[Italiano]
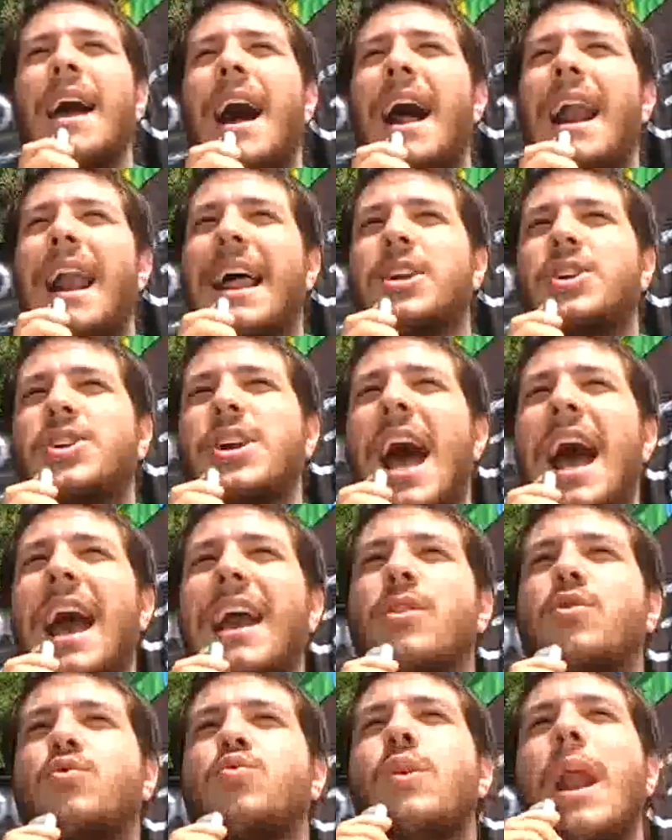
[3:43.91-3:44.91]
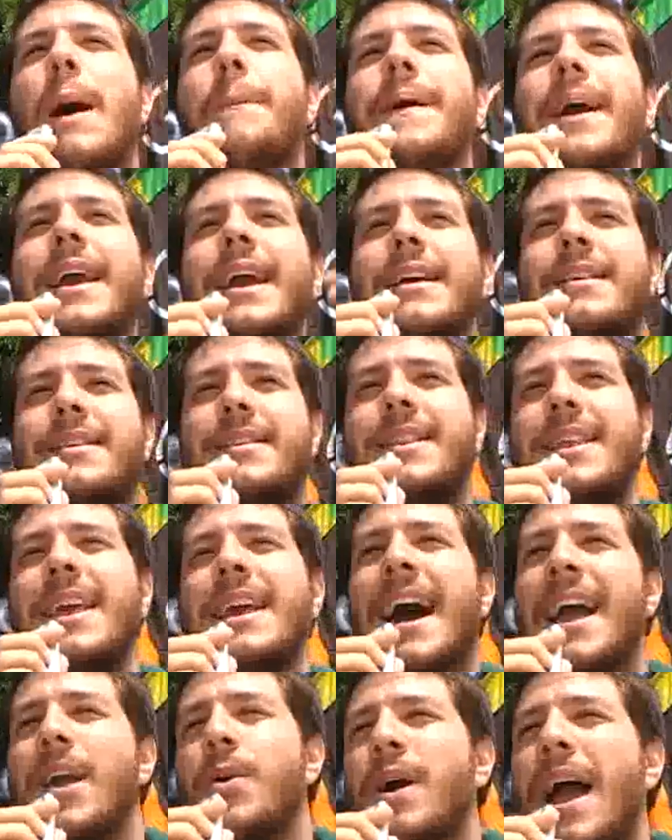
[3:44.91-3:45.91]
a, lasciare sulla
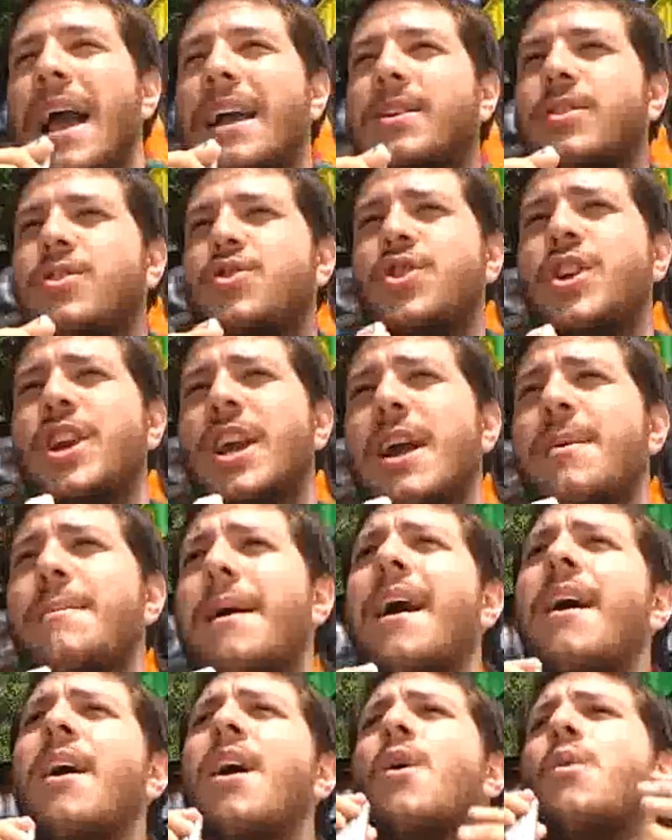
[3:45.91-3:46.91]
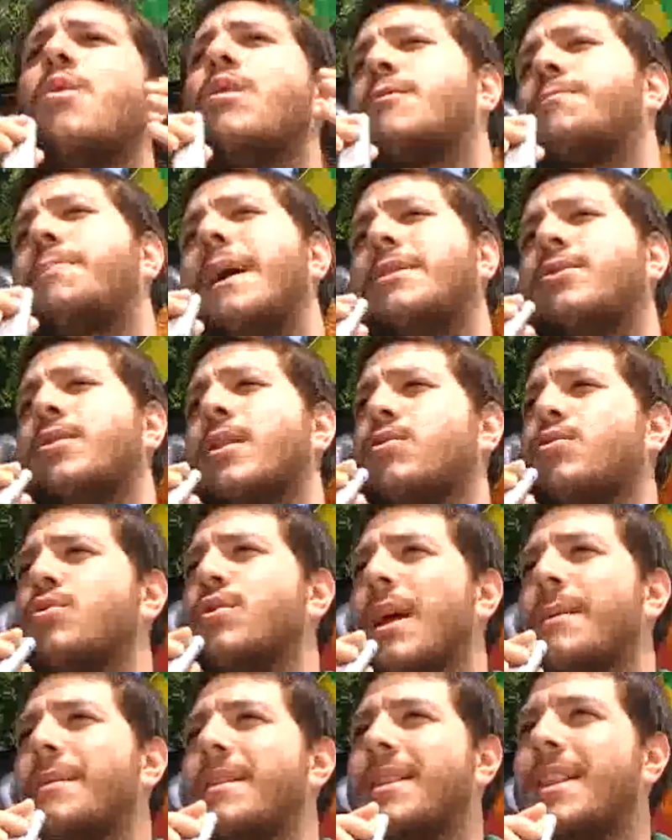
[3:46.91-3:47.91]
Prenestina è un ex cinema, uno spazio
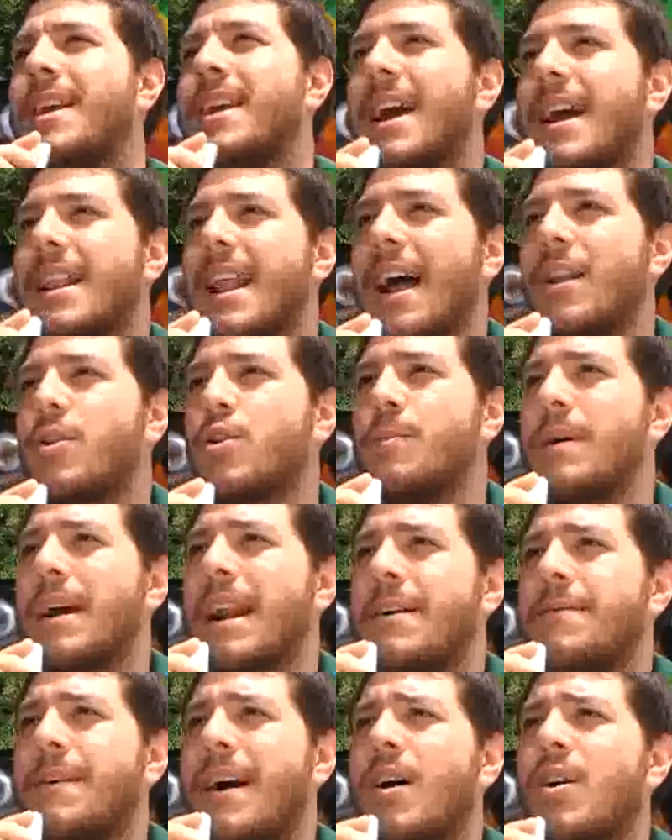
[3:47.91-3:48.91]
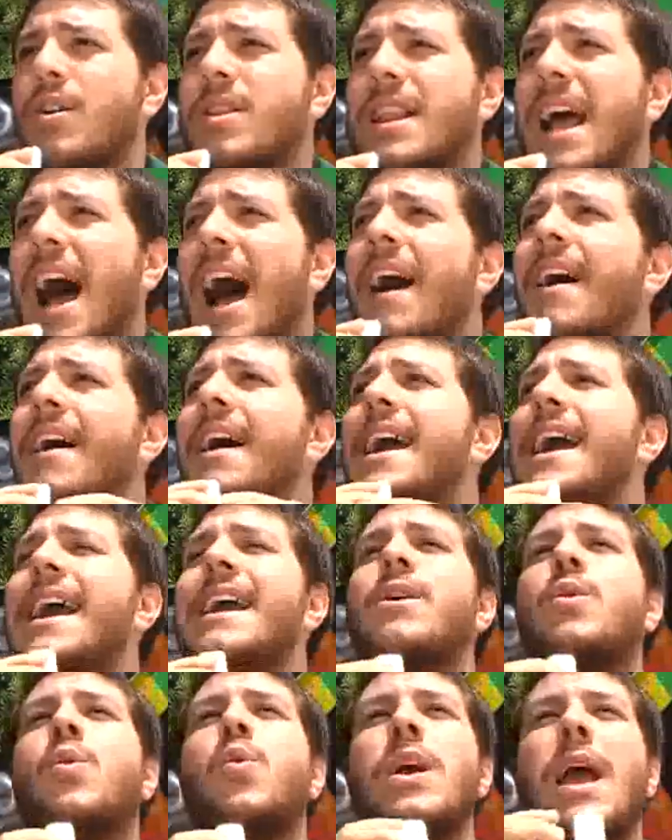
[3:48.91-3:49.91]
assolutamente inadatto per la facoltà
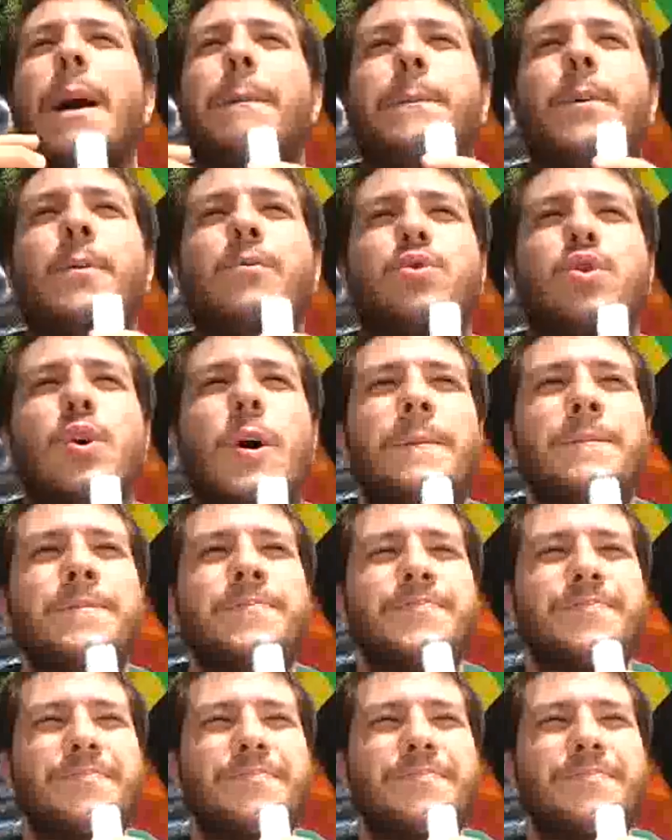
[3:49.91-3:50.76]
e in cui appunto